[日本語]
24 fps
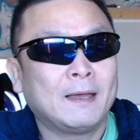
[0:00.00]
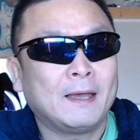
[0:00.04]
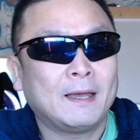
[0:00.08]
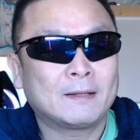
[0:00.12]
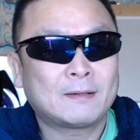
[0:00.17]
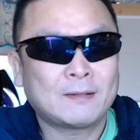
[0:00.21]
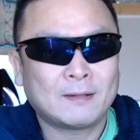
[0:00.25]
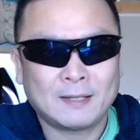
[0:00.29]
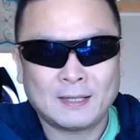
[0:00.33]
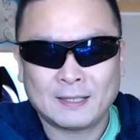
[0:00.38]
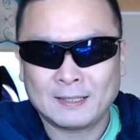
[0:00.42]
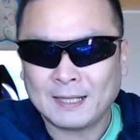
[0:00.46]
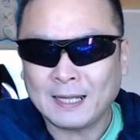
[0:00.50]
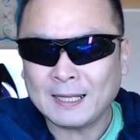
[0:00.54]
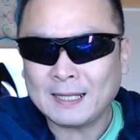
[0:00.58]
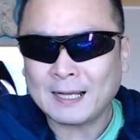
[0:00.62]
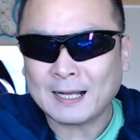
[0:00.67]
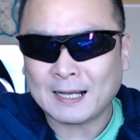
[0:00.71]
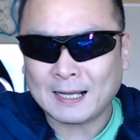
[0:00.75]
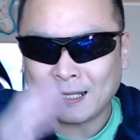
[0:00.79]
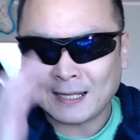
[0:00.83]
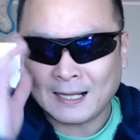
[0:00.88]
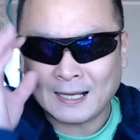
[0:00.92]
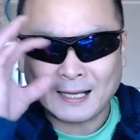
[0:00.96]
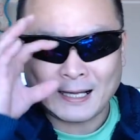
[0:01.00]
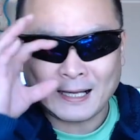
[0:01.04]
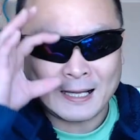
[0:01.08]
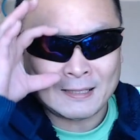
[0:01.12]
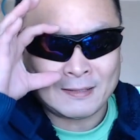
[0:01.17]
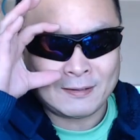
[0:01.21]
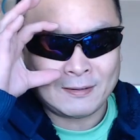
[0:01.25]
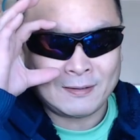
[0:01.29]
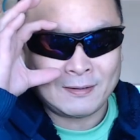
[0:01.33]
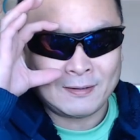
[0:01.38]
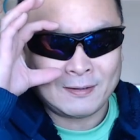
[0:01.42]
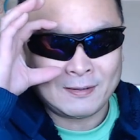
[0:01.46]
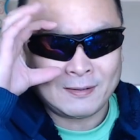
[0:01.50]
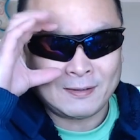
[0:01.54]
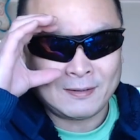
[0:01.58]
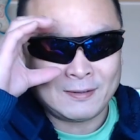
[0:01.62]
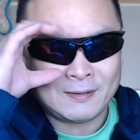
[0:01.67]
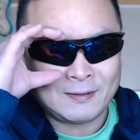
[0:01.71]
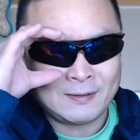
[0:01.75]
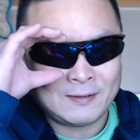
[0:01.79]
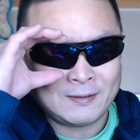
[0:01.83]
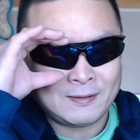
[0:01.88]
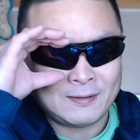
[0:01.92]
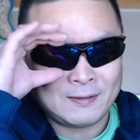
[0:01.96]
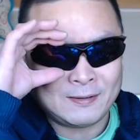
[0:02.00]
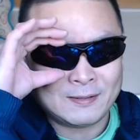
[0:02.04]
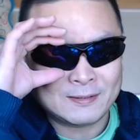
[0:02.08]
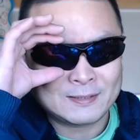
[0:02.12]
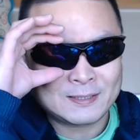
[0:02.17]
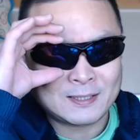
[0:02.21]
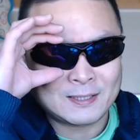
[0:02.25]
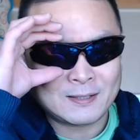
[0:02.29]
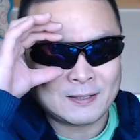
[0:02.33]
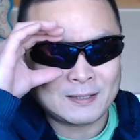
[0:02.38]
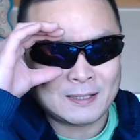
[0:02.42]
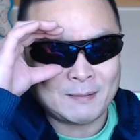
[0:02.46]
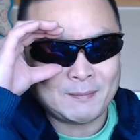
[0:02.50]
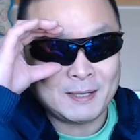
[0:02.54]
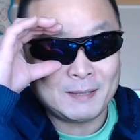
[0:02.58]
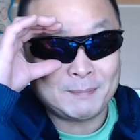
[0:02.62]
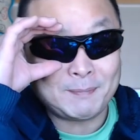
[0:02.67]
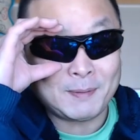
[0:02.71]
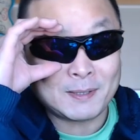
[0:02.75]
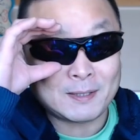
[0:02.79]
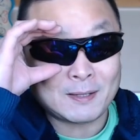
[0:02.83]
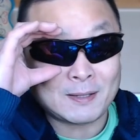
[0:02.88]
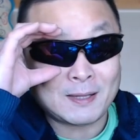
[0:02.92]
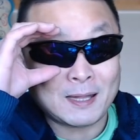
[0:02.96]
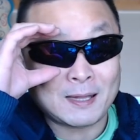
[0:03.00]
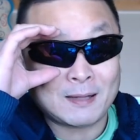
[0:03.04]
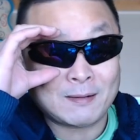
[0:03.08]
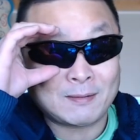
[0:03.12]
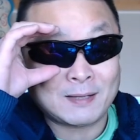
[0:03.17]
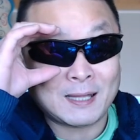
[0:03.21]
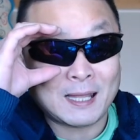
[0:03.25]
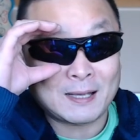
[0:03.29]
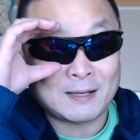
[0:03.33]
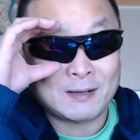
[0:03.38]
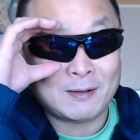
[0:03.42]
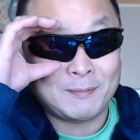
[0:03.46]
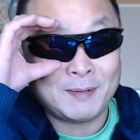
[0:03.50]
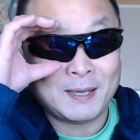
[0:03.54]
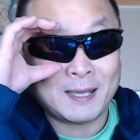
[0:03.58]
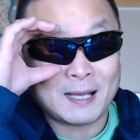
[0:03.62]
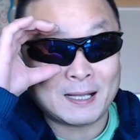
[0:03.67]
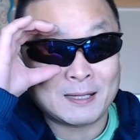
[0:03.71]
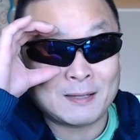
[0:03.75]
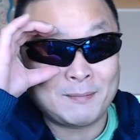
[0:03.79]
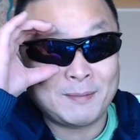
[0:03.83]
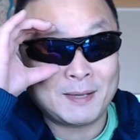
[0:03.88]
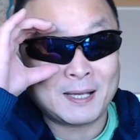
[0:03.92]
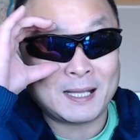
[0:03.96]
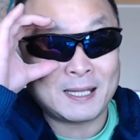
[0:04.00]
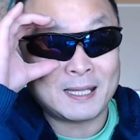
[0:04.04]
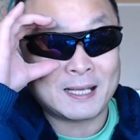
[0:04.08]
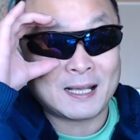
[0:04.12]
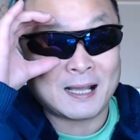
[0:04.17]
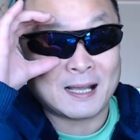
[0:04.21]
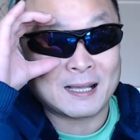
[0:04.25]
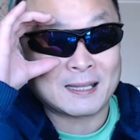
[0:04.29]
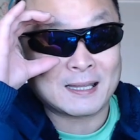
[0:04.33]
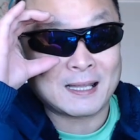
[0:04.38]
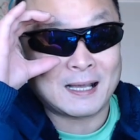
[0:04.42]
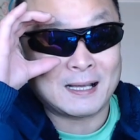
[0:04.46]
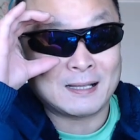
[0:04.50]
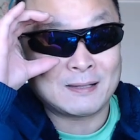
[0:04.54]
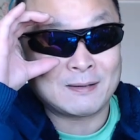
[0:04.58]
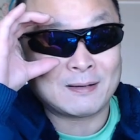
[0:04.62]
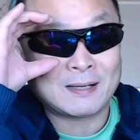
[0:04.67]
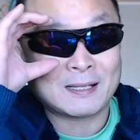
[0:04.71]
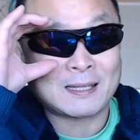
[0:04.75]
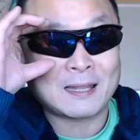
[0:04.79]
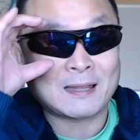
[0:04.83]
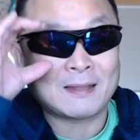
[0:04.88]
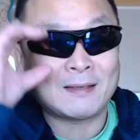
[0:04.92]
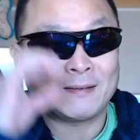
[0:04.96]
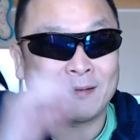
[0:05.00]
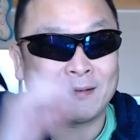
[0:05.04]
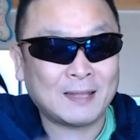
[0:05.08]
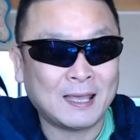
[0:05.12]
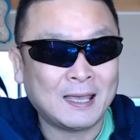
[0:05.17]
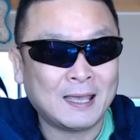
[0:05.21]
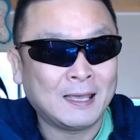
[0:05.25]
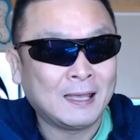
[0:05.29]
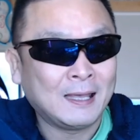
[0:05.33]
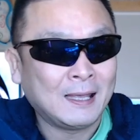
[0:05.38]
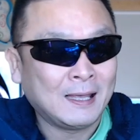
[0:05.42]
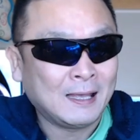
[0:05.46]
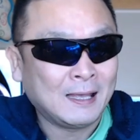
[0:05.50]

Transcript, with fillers: えっ、ー、とね誰だかなあのちょっと名前パッと出てこないごめんあの眼鏡かけたあの方だよね